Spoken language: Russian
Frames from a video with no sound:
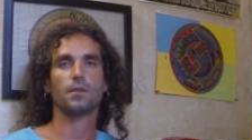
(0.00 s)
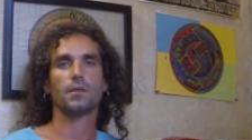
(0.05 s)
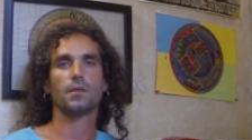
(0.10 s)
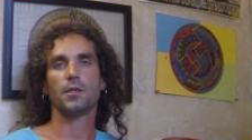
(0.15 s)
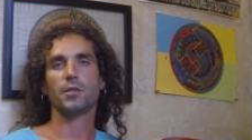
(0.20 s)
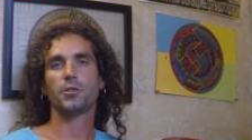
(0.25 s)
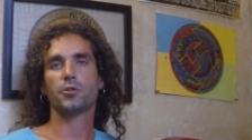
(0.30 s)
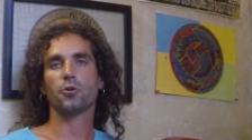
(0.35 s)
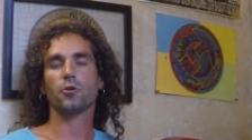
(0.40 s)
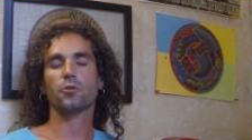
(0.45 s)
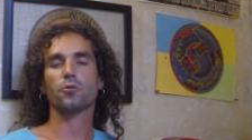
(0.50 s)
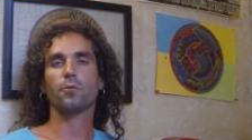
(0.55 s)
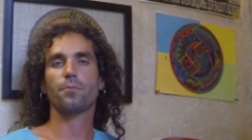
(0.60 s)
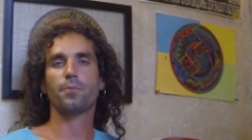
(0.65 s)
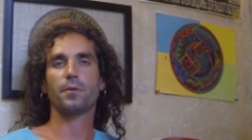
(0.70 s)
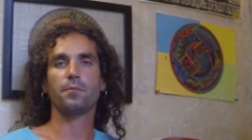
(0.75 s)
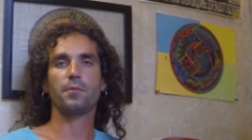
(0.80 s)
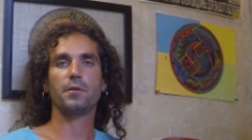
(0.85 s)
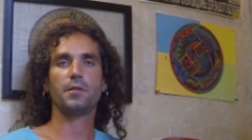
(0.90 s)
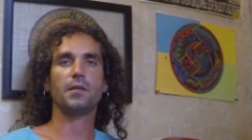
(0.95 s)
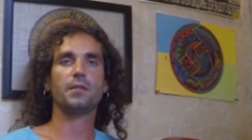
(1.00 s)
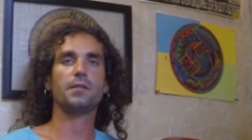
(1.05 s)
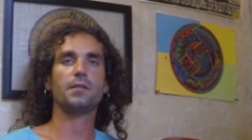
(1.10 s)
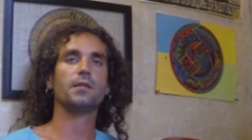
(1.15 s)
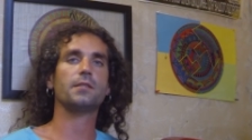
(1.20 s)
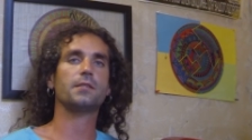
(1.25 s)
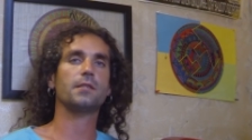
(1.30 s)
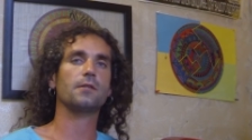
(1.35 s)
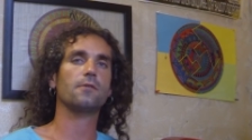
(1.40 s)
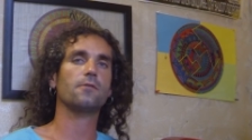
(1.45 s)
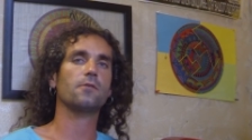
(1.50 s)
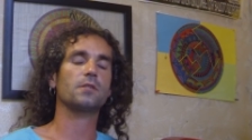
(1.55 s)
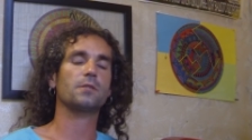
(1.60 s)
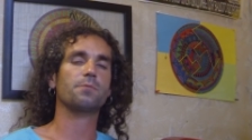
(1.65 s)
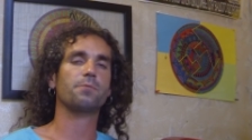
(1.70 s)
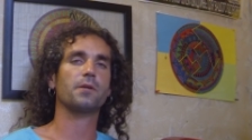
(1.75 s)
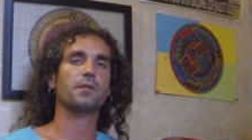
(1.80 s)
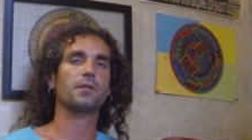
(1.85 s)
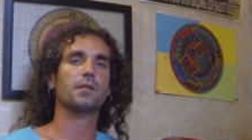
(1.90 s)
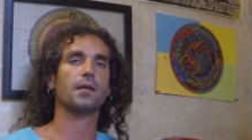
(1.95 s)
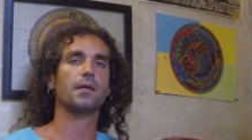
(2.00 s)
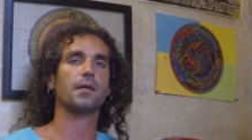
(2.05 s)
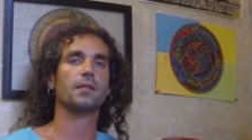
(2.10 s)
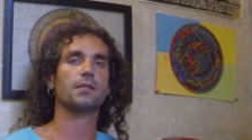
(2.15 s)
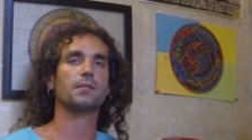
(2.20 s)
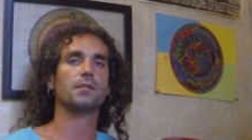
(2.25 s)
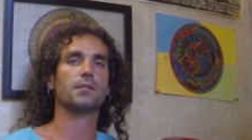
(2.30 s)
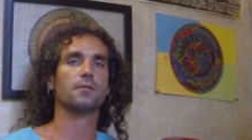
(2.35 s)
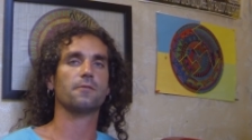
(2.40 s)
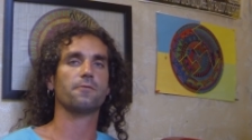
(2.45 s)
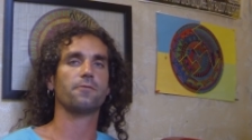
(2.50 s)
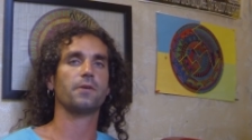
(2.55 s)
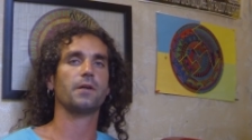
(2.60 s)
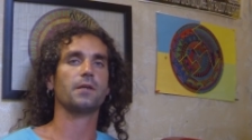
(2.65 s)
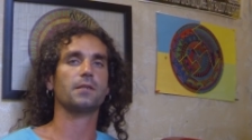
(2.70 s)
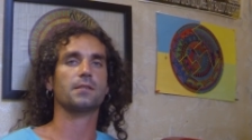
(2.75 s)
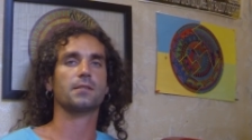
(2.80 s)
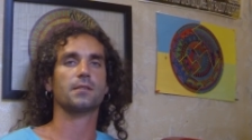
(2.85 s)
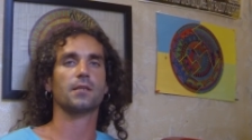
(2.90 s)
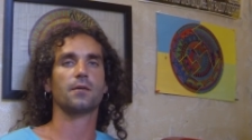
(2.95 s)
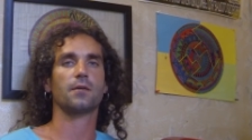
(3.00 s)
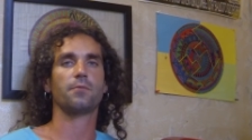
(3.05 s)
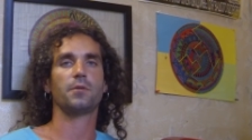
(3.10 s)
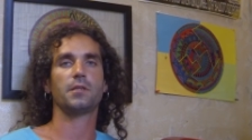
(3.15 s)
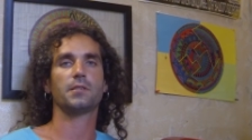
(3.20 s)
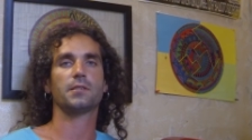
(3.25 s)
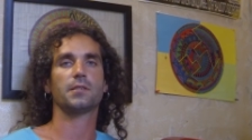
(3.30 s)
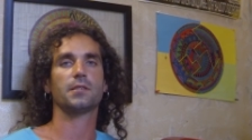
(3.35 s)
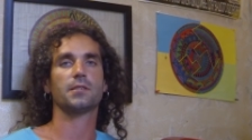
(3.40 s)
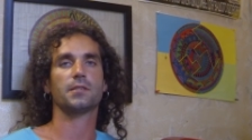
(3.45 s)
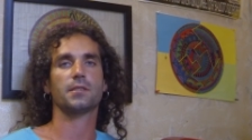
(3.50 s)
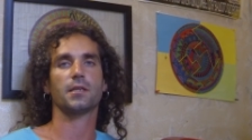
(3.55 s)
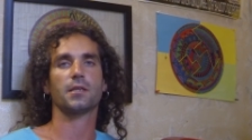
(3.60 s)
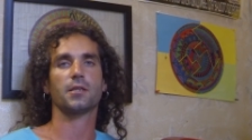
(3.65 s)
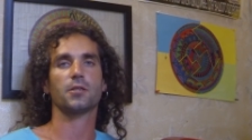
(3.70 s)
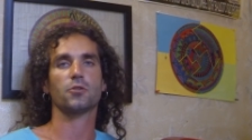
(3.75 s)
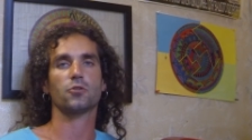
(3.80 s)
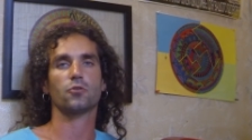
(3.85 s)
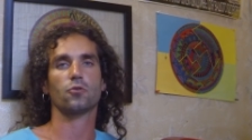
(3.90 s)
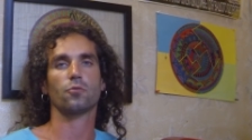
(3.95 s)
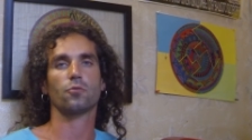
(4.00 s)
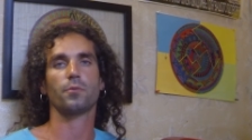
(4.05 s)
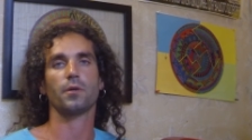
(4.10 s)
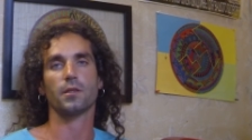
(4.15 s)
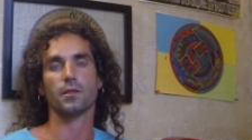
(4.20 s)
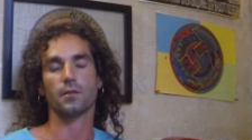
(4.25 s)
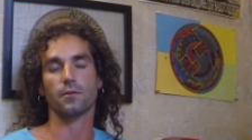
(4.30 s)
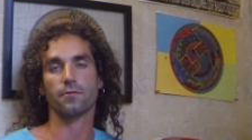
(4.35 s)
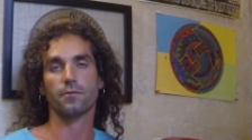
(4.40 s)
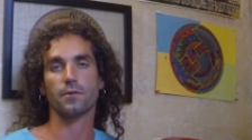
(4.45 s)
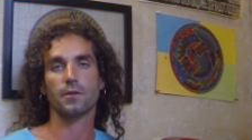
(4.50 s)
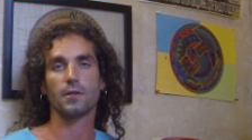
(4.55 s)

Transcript: Еще одно применение этилового спирта – это дезинфекция медицинских инструментов –